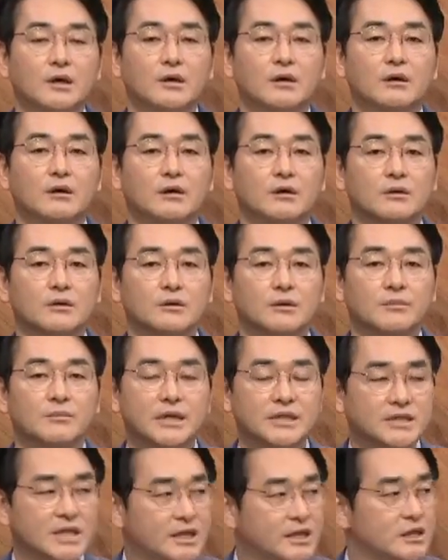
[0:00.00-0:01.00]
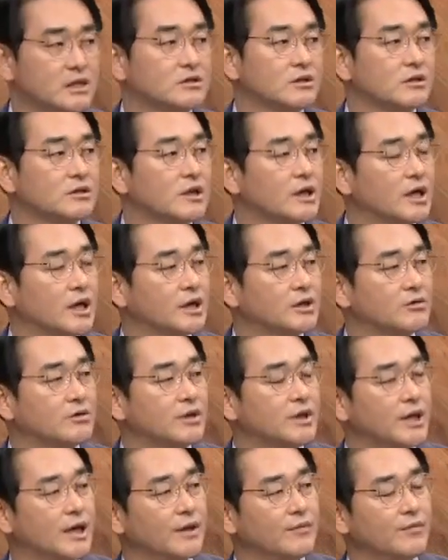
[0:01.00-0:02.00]
어, 메시지를 전달하기
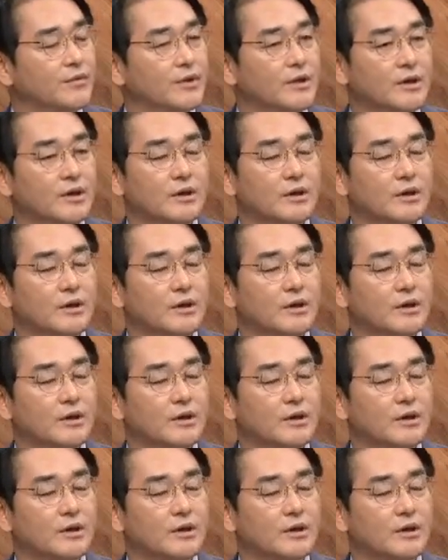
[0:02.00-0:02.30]
위한